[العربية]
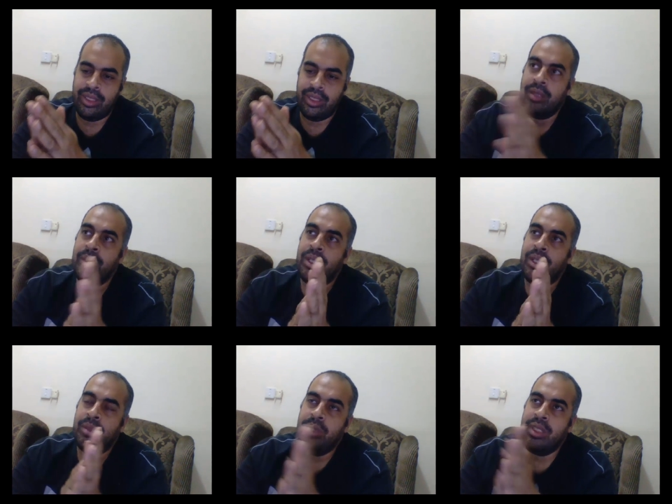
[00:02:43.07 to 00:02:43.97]
طيب
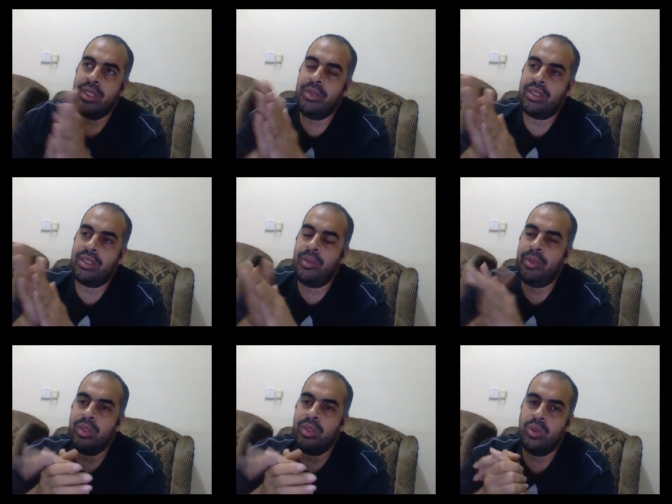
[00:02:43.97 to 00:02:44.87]
من ضمن الاخطاء
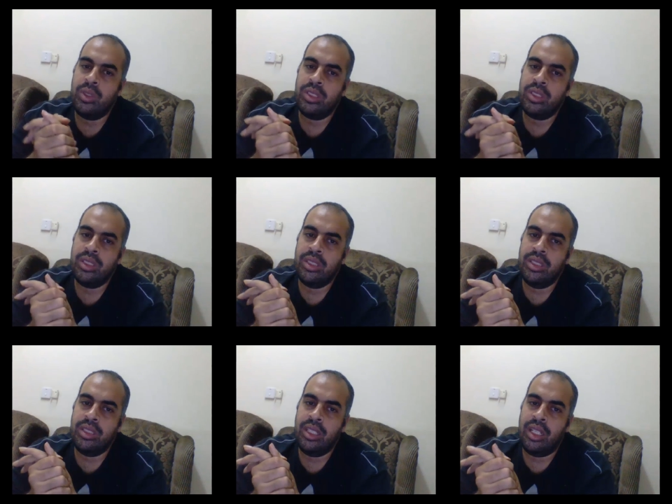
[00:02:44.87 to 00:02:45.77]
برضو
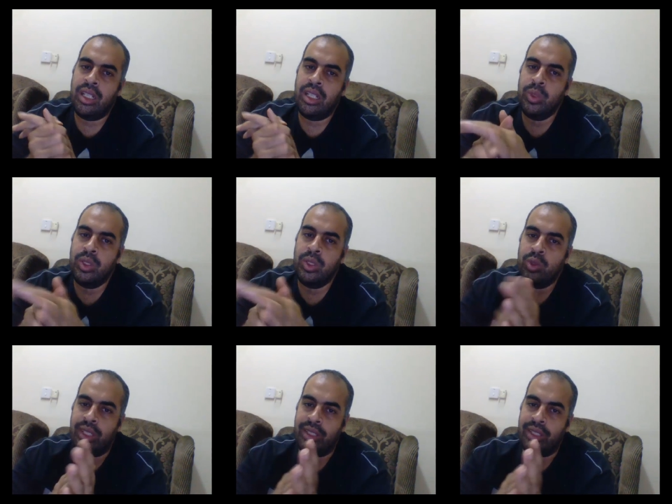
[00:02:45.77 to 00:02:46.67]
ان الهاردوير
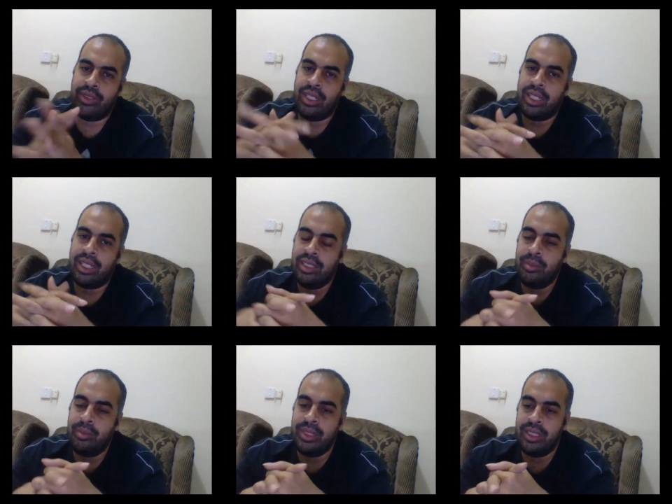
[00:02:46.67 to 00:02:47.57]
يكون ضعيف الاجهزه
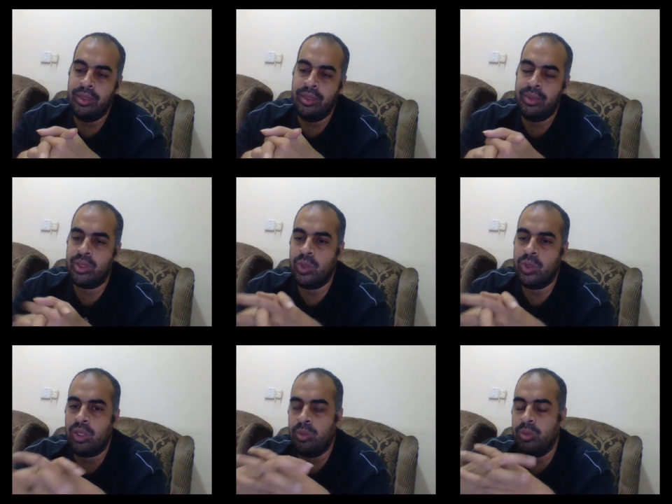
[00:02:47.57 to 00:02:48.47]
البي سي
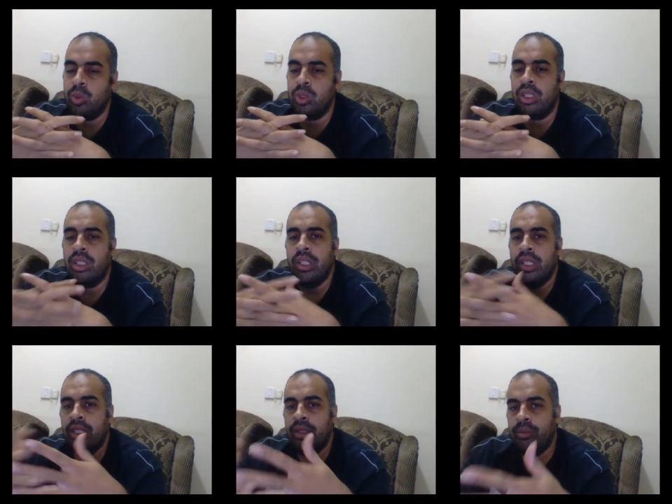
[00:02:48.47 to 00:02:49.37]
بيرسونال كمبيوتر
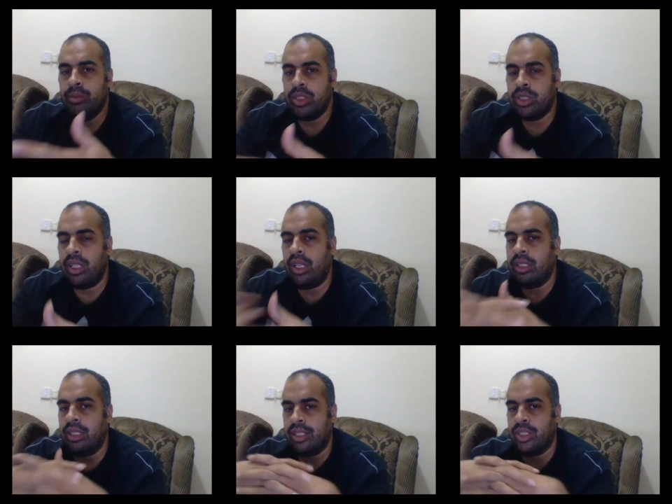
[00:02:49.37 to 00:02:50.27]
مش
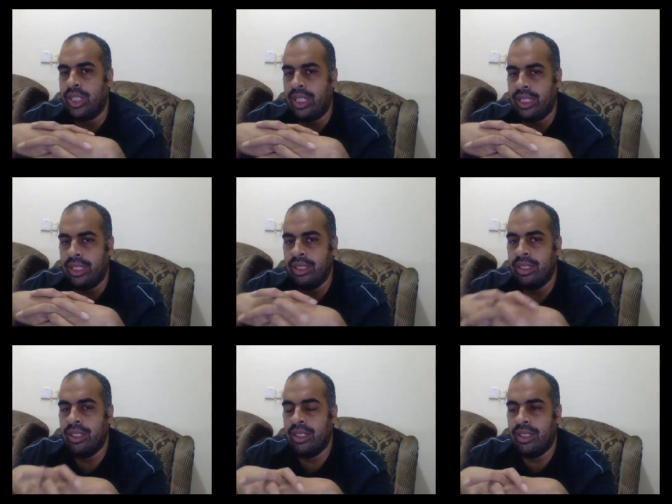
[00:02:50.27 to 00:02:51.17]
صالحه ان احنا نشتغل عليها
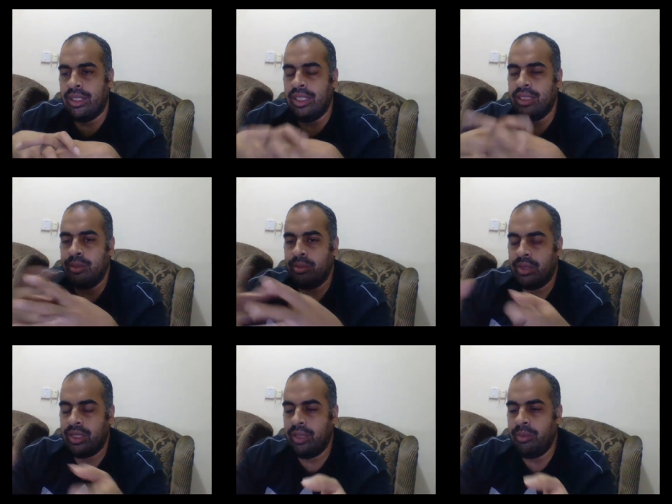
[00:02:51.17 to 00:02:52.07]
لازم
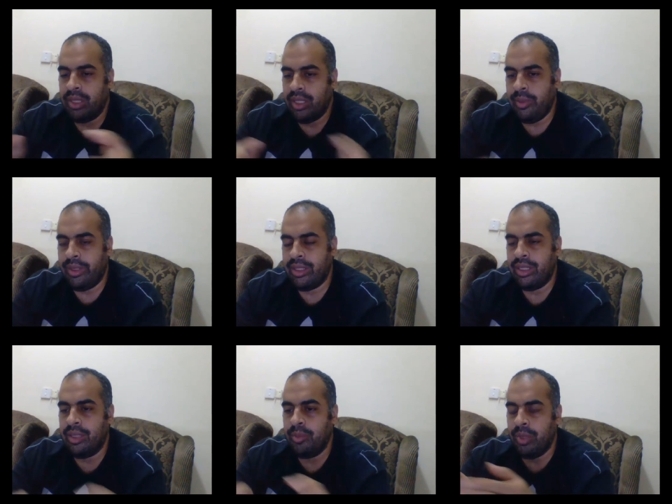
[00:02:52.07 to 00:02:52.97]
لا اما جيمر
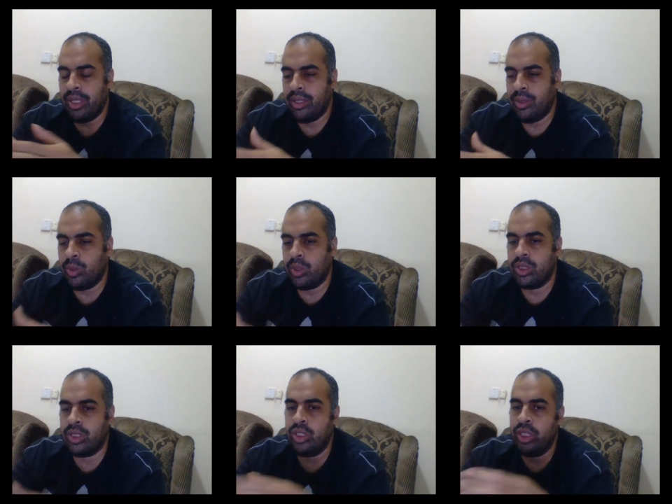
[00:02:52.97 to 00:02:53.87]
لا اما ورك
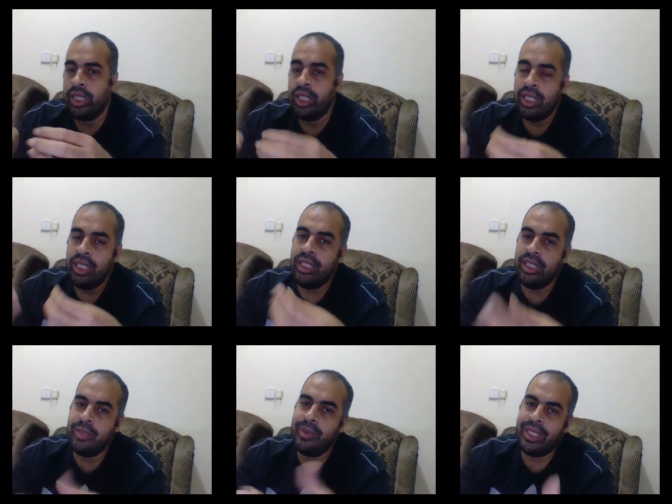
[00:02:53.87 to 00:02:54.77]
ستيشن
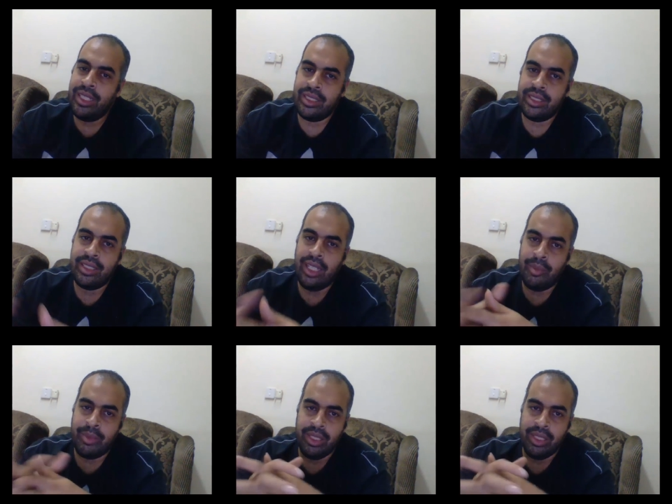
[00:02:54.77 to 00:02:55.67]
لازم انجلة
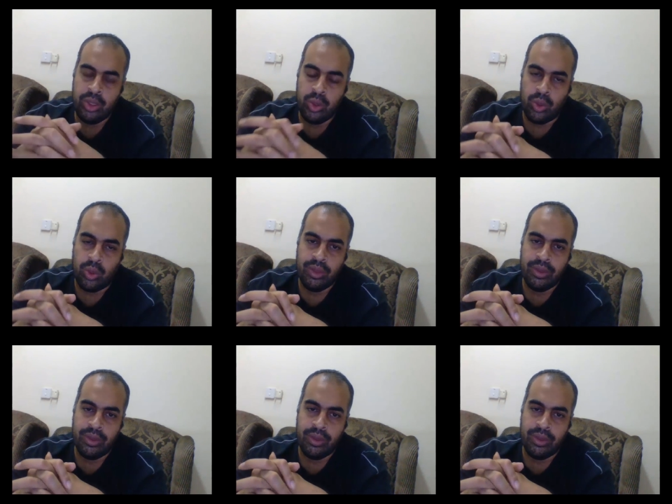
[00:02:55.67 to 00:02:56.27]
تستحمل الشغل